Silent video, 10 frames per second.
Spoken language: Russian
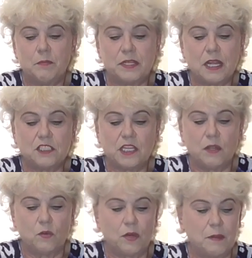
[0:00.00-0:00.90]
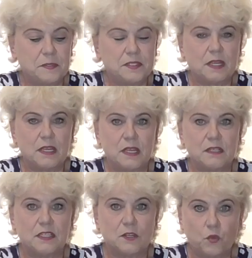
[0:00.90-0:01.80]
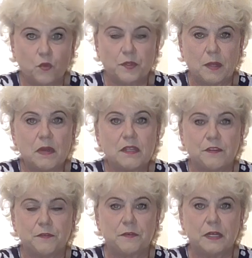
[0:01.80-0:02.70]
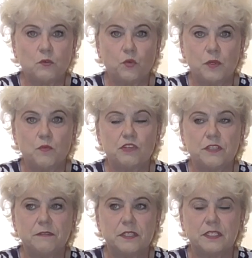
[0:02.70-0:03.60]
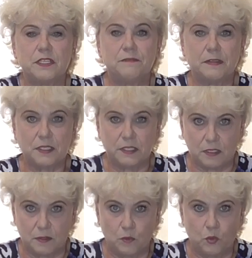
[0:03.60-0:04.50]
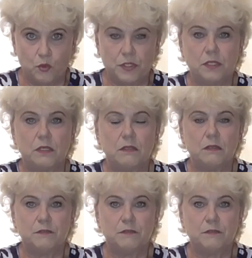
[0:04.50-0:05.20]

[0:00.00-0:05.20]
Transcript: Продолжаю описание сортов томатов, которые можно вырастить в открытом грунте,